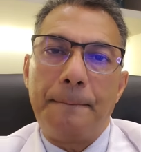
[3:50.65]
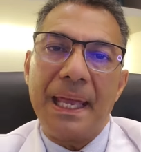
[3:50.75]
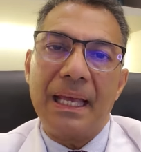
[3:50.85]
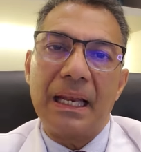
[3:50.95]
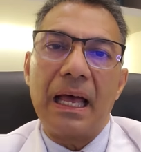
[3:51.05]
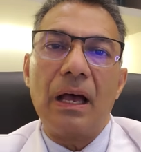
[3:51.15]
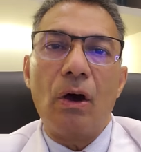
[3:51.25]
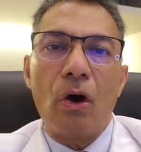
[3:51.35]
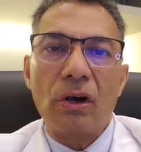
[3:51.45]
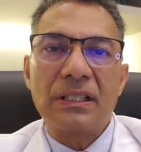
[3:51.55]
pela
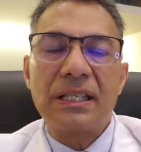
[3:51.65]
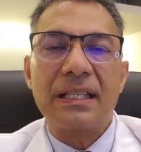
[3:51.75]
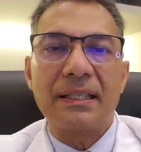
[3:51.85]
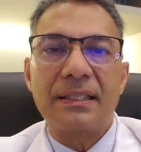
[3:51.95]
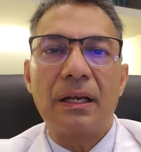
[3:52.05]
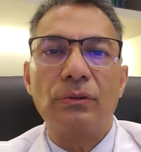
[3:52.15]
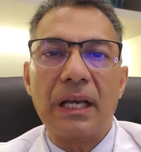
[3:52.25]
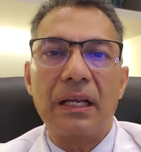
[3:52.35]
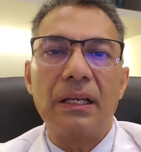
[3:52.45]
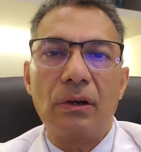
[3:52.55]
oxidação
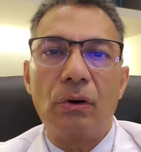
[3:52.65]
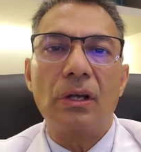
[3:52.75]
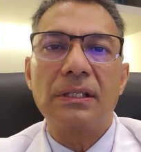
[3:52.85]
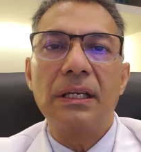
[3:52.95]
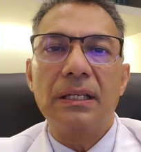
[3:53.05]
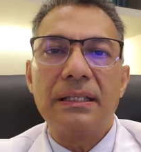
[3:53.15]
da glicose